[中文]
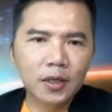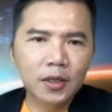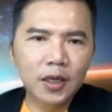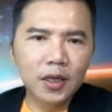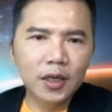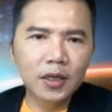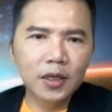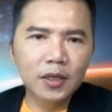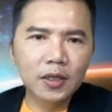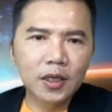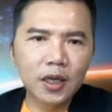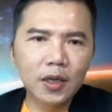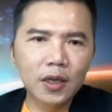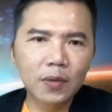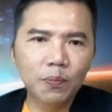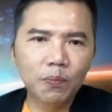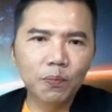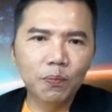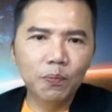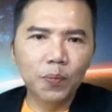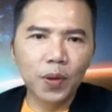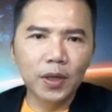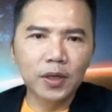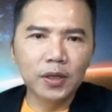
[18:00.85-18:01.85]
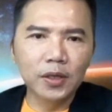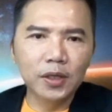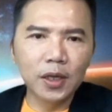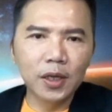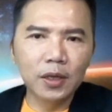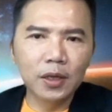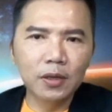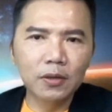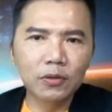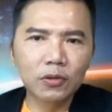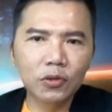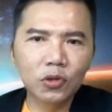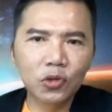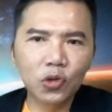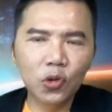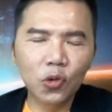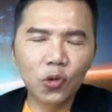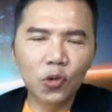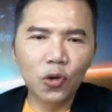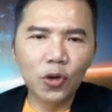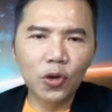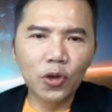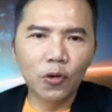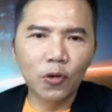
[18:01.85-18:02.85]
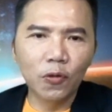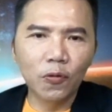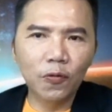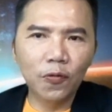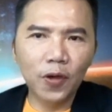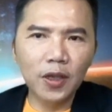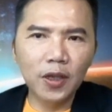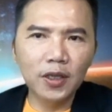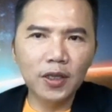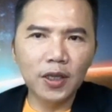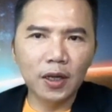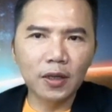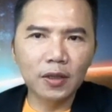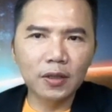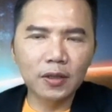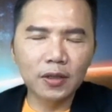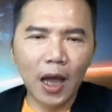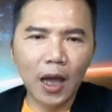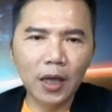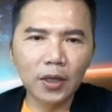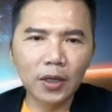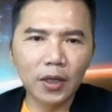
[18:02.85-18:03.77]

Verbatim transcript: 经济本身都会有非常大